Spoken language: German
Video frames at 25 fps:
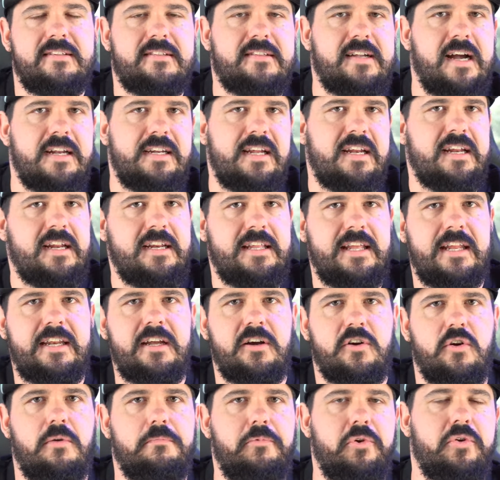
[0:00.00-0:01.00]
das kann ja dann
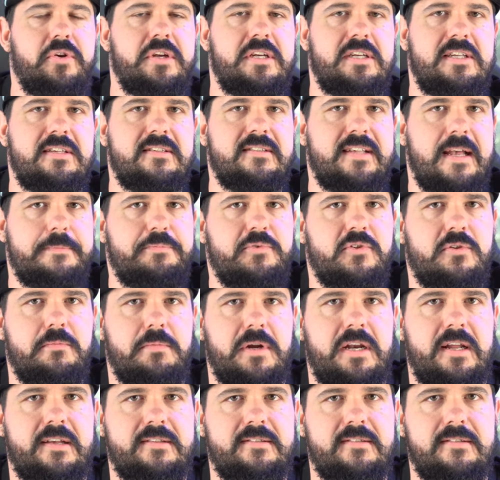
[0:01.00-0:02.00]
jeder Community selbst
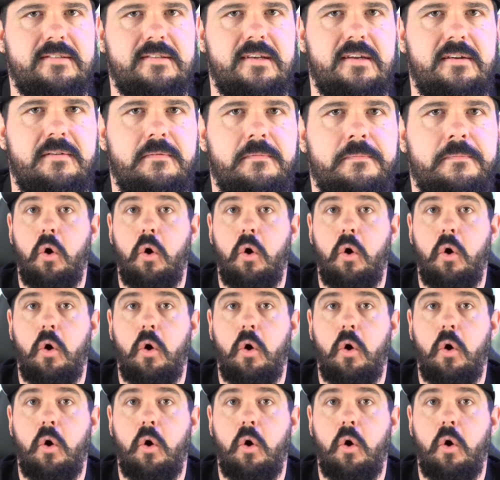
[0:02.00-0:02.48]
überlassen sein.